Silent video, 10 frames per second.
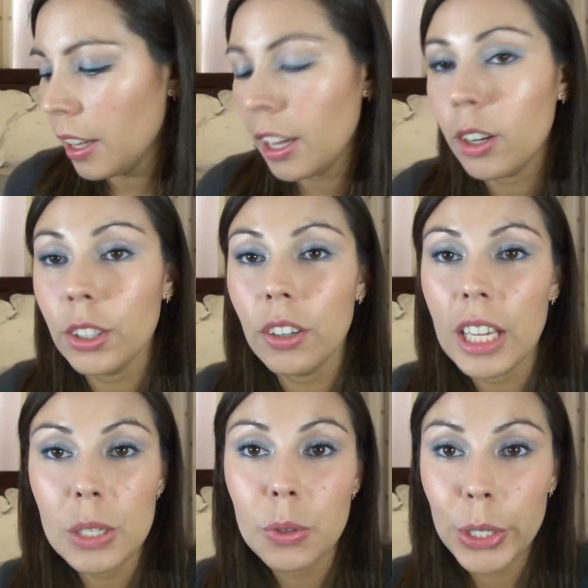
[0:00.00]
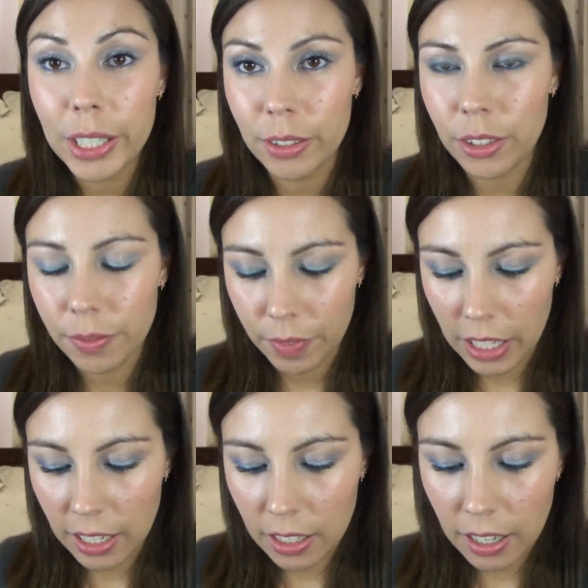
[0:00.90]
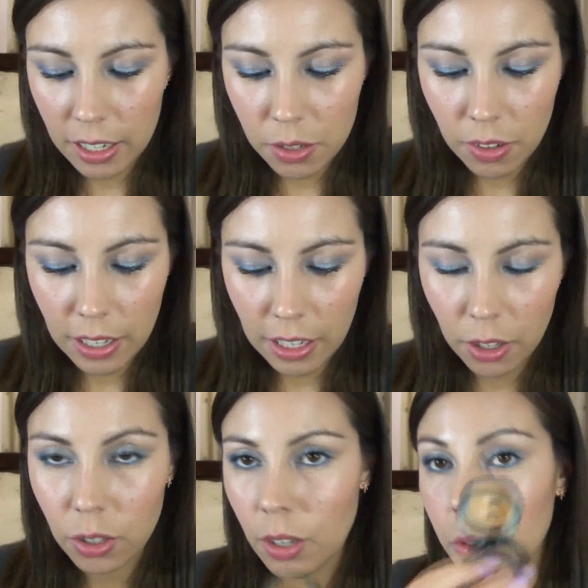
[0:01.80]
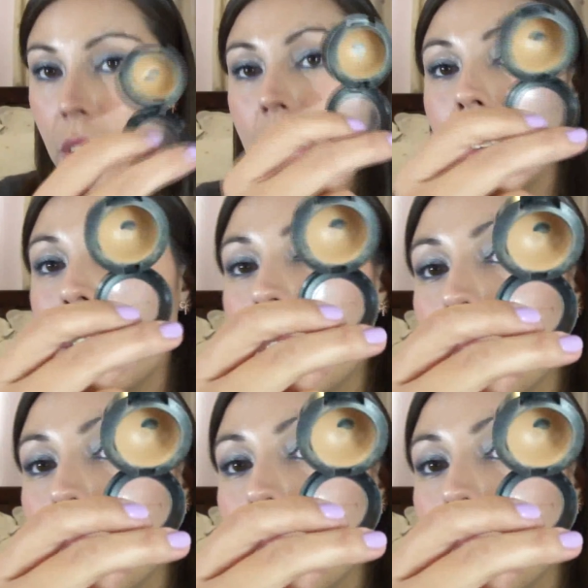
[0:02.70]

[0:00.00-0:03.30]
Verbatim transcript: El otro es un corrector, y en este caso el que yo estaba utilizando